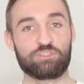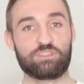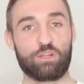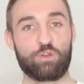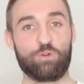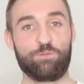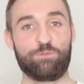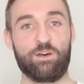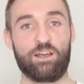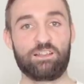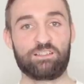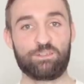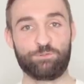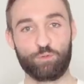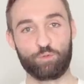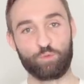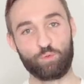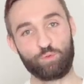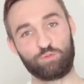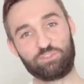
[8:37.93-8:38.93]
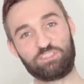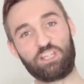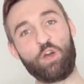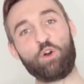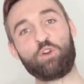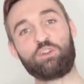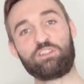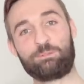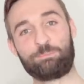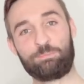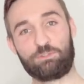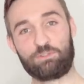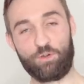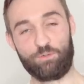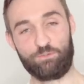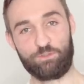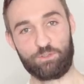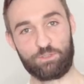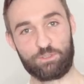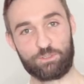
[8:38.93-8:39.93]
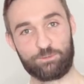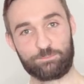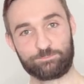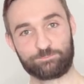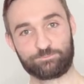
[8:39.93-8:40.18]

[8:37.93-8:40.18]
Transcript: taką fazę wokół teorii spiskowych.